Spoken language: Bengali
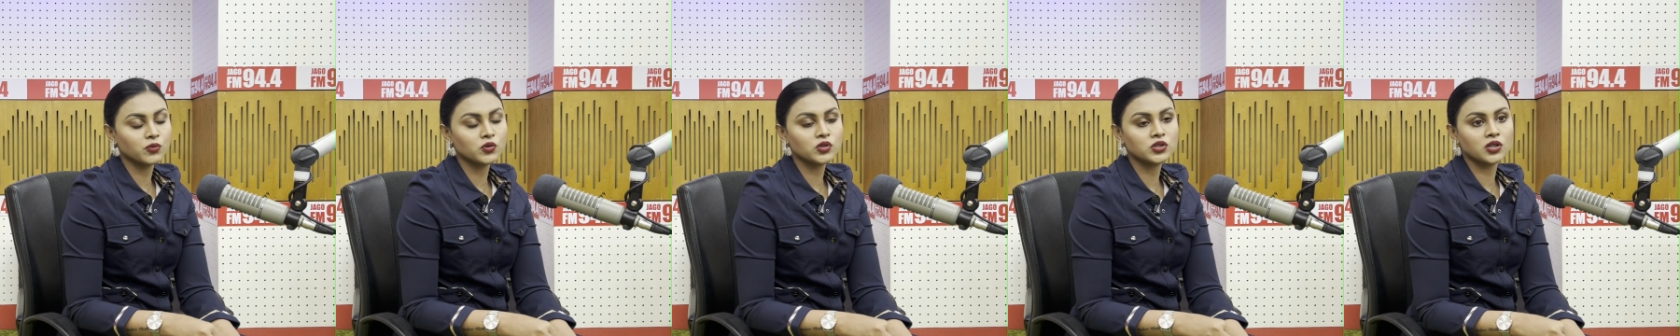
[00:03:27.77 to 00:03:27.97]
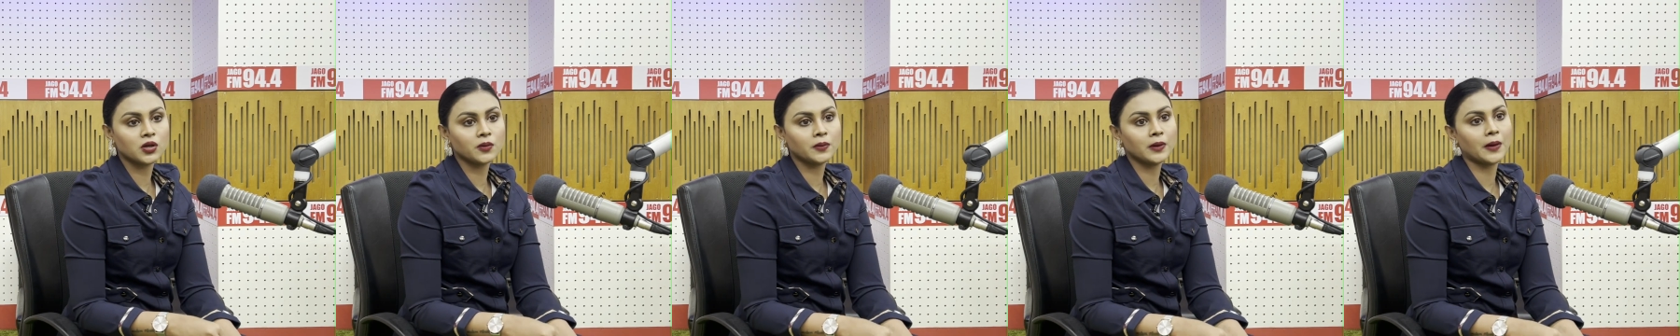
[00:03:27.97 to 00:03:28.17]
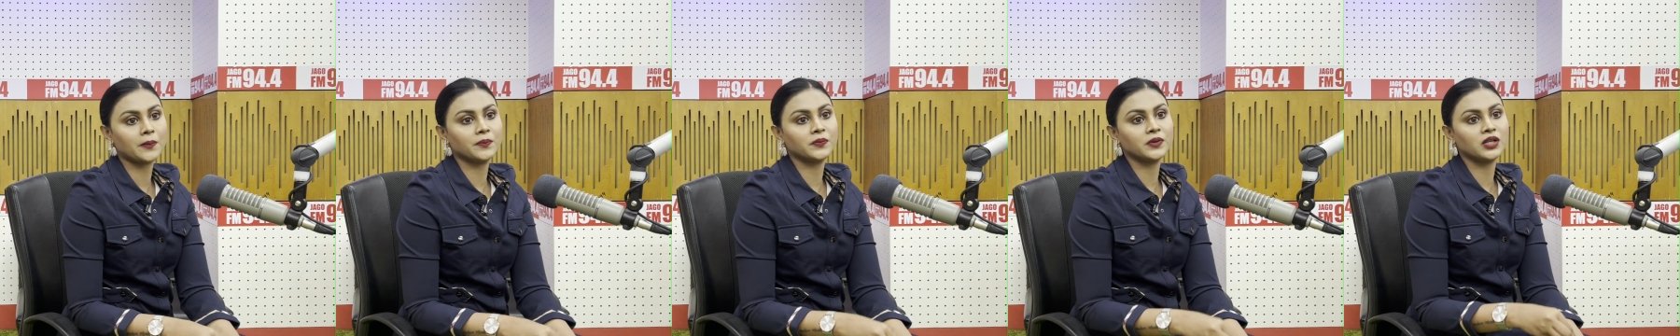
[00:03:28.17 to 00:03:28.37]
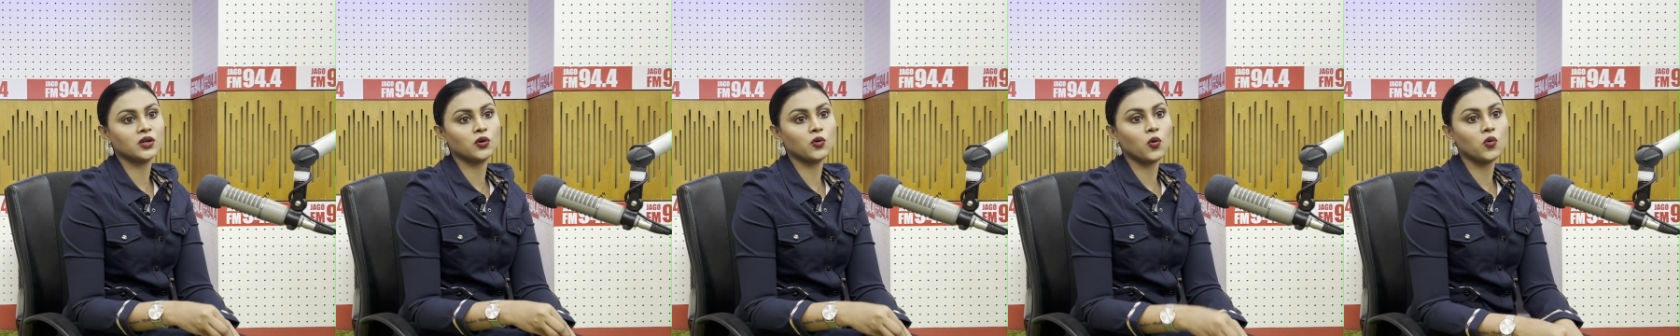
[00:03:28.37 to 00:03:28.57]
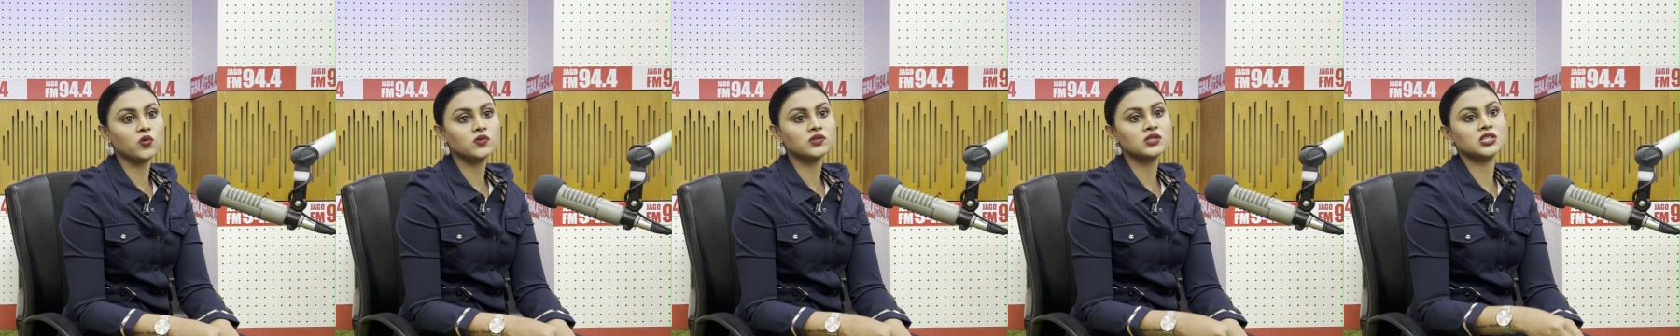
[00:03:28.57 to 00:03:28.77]
বুঝতে হবে আপনি
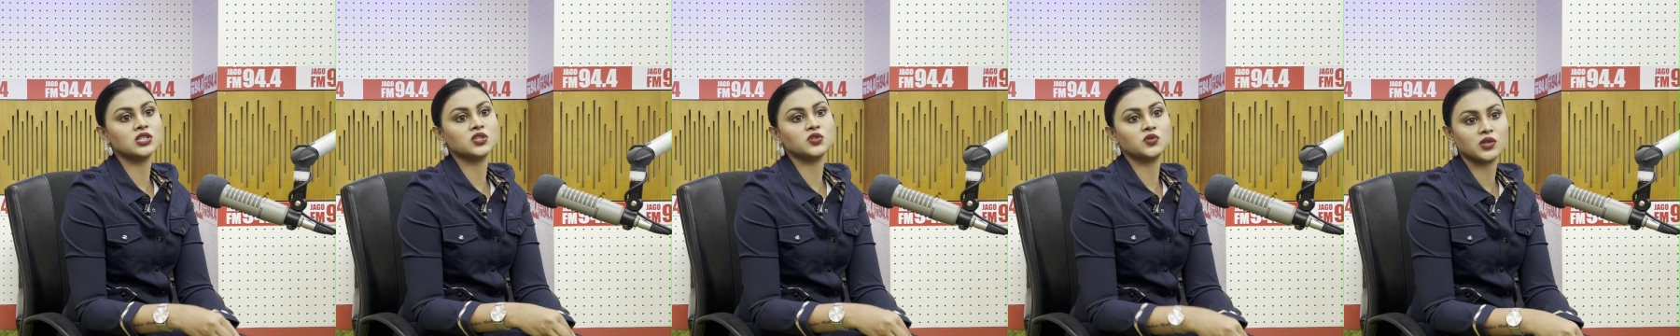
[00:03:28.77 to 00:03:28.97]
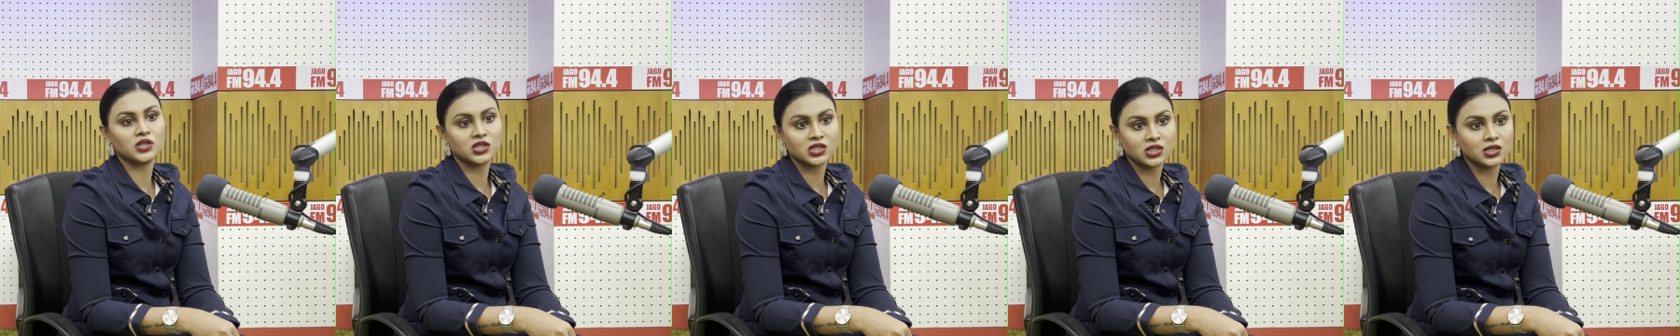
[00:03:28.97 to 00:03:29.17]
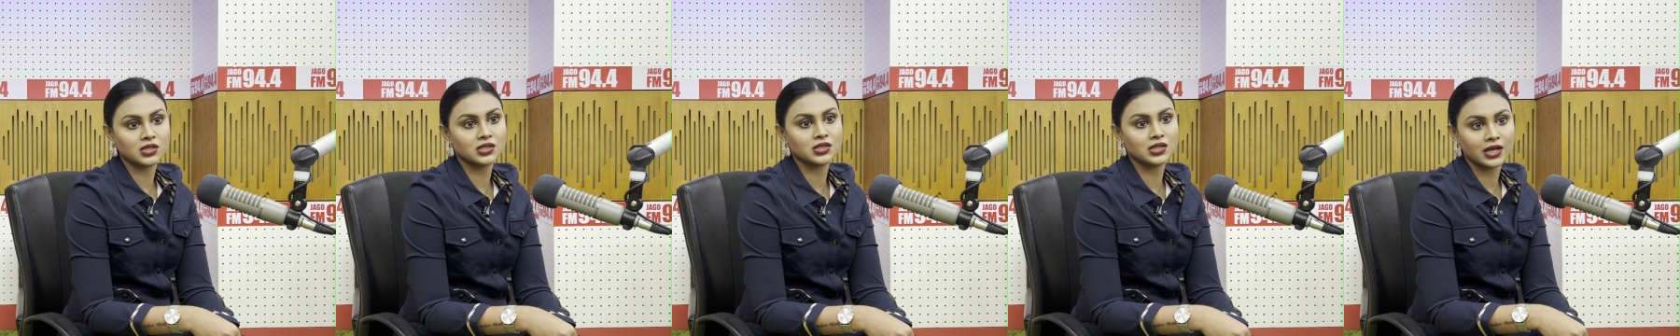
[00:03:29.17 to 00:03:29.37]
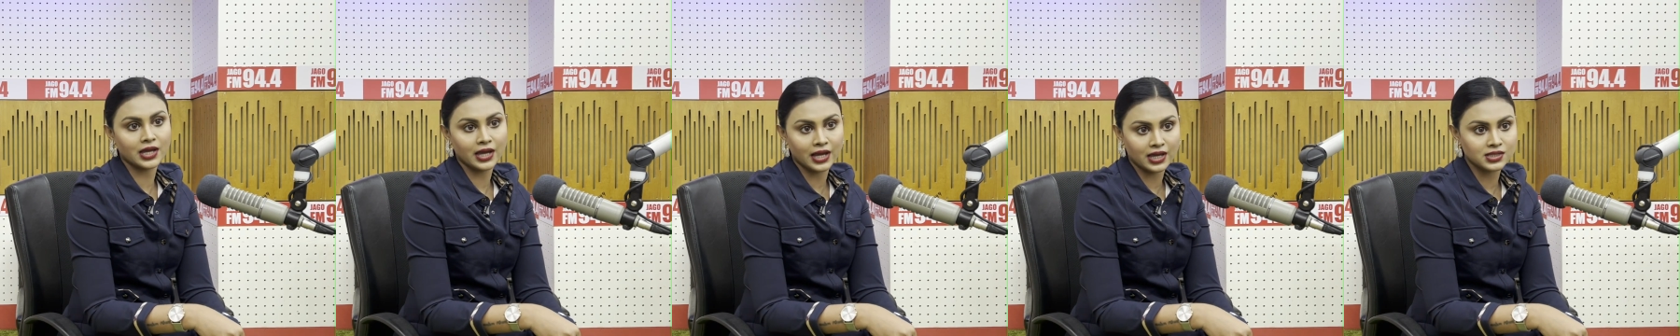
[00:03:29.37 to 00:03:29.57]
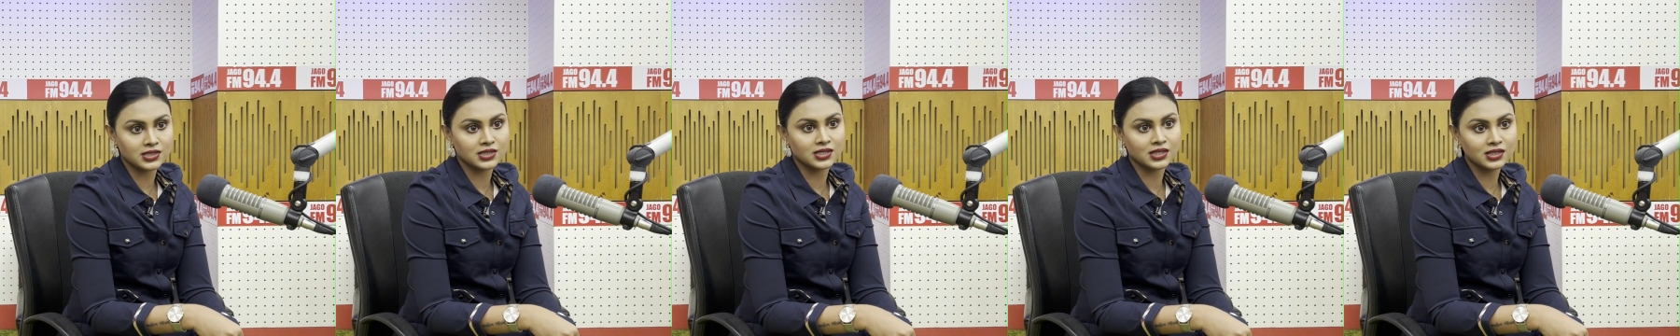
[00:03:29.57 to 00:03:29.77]
কোন সিচুয়েশনটায়
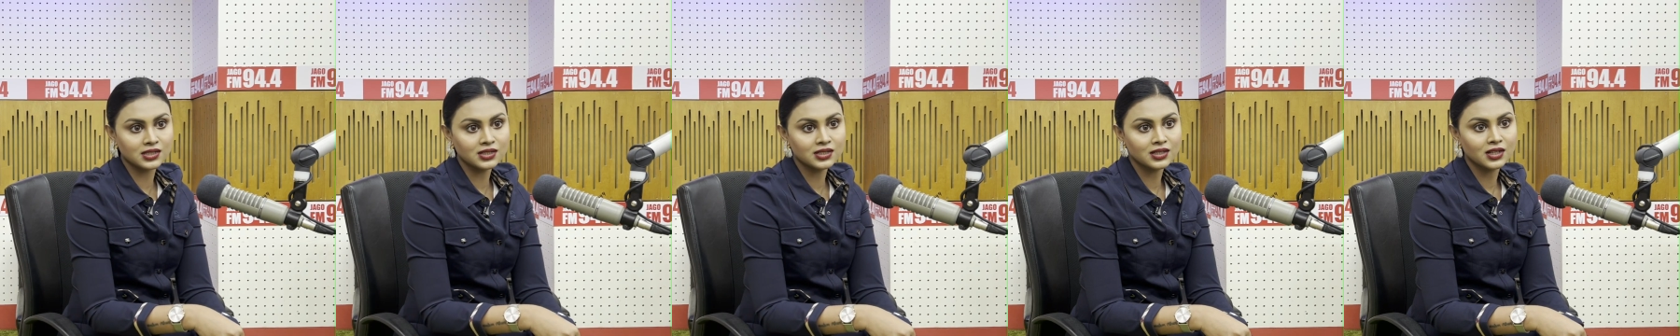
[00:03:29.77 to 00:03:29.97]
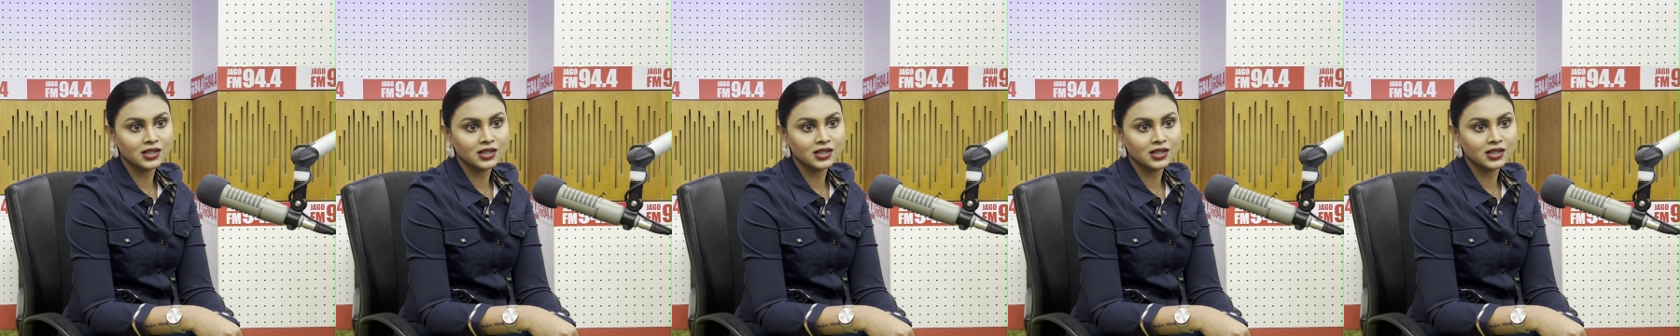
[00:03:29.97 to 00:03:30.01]
আছেন